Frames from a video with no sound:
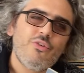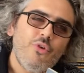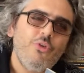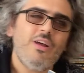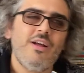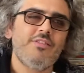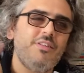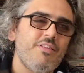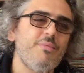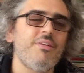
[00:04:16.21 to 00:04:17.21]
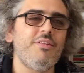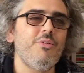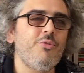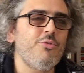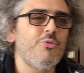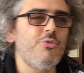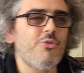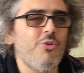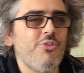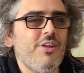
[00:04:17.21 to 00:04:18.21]
köy hayatını yaşamak istediği
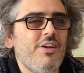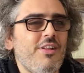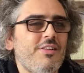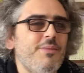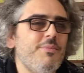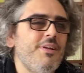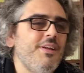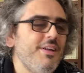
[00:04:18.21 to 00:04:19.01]
Kuzguncuk köyünden kalkıp